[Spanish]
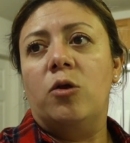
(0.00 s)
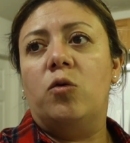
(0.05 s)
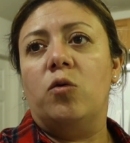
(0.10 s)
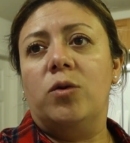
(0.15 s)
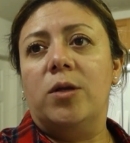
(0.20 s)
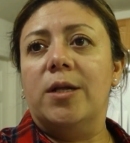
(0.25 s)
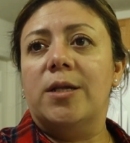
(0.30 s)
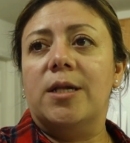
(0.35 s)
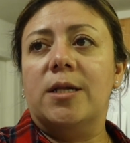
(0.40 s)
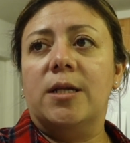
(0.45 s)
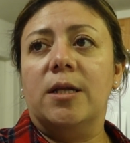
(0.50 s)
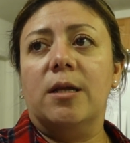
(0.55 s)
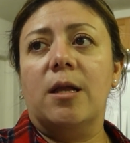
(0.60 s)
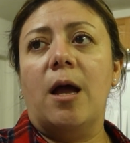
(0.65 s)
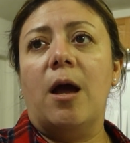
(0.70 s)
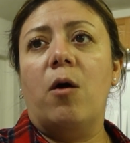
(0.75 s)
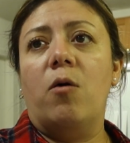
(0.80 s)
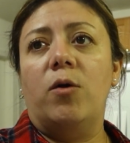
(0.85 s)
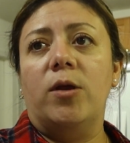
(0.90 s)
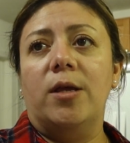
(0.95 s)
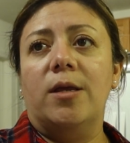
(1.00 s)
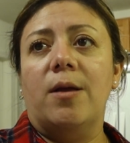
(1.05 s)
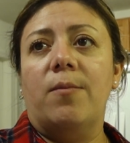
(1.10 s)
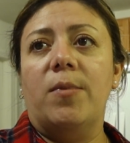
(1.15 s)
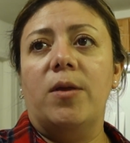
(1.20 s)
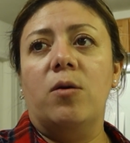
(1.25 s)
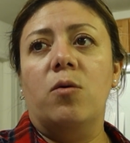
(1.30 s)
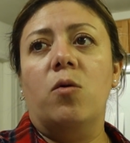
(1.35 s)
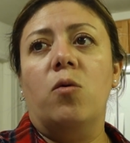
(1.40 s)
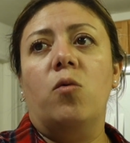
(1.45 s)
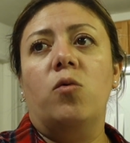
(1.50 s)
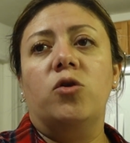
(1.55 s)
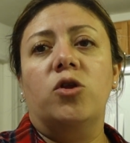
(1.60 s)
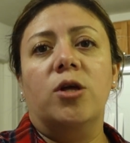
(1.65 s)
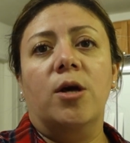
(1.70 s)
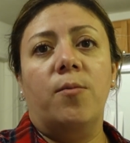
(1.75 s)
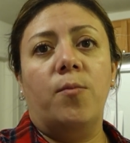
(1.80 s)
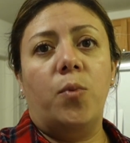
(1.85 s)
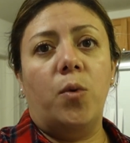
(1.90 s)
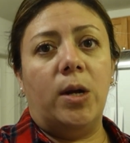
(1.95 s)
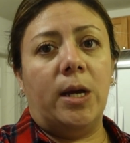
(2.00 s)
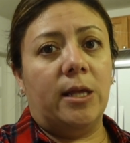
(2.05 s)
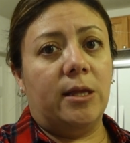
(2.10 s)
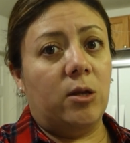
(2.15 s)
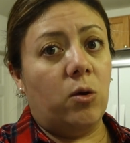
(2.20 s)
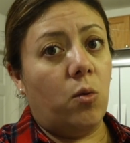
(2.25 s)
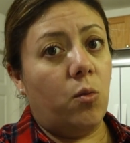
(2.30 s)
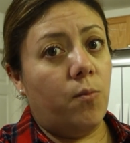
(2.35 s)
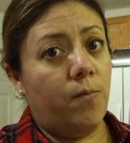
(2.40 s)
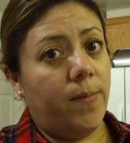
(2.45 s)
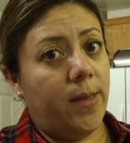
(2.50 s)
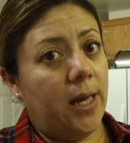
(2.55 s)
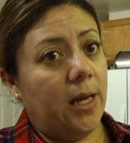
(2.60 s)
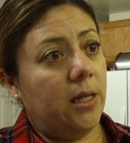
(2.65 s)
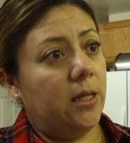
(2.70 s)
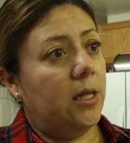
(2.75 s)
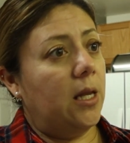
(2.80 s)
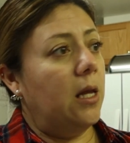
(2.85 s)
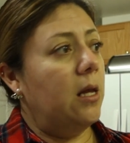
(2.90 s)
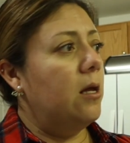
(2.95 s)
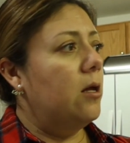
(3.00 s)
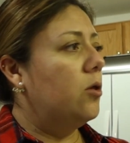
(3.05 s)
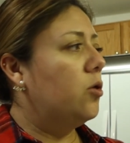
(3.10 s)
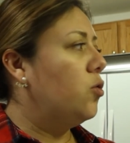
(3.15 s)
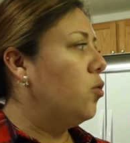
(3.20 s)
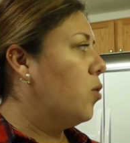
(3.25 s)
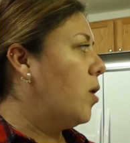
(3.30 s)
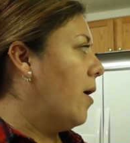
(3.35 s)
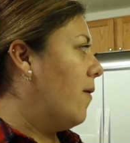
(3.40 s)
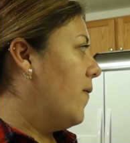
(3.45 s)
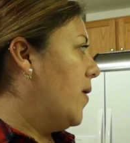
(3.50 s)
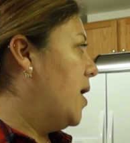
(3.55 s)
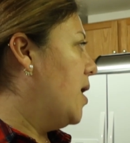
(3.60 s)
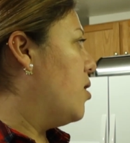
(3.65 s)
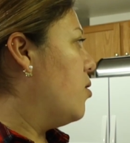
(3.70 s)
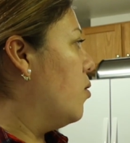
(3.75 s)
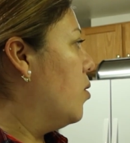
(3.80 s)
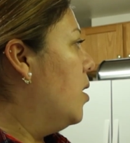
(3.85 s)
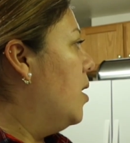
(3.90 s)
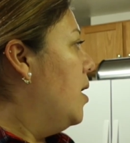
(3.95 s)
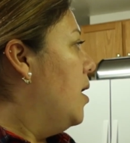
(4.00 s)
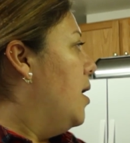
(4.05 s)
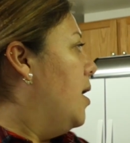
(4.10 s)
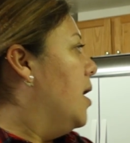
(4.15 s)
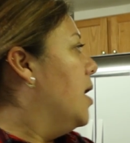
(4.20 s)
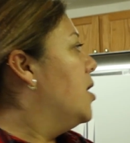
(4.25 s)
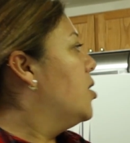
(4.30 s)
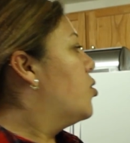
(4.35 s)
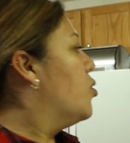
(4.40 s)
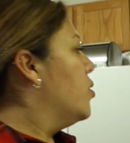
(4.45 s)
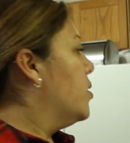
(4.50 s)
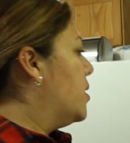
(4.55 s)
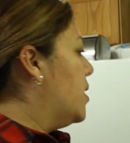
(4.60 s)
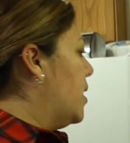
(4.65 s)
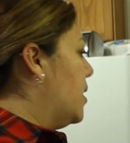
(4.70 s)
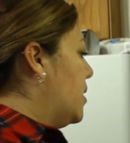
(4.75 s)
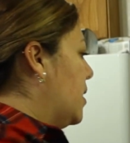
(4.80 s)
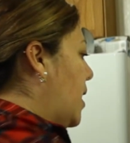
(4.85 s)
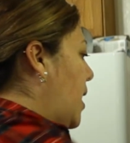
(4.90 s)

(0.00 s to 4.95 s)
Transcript: Tú necesitas ahorita un champú que te humecte tu cabello. Entonces